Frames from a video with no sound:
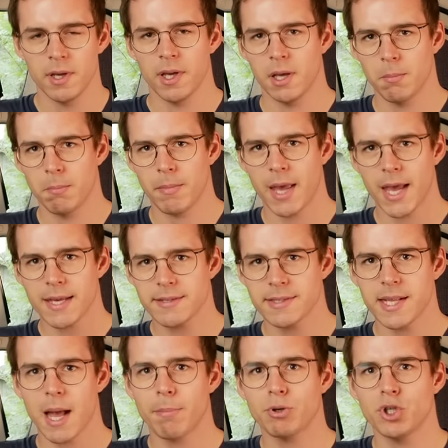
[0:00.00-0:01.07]
Im
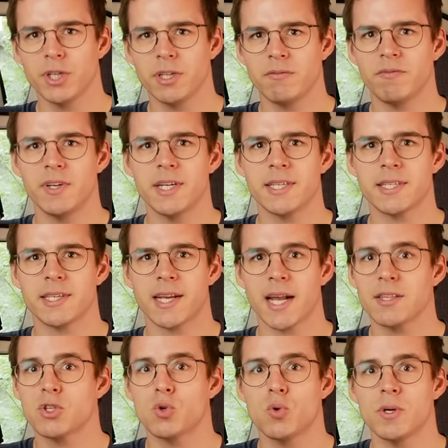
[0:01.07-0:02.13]
ersten Abschnitt will ich
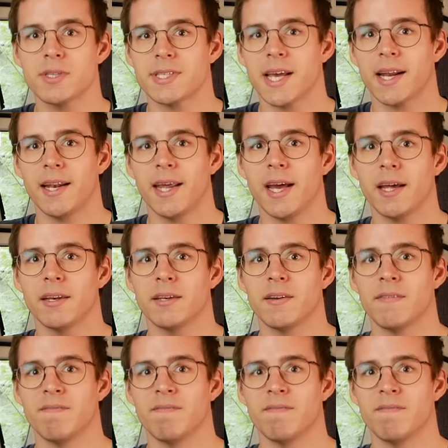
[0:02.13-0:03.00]
ganz kurz erklären,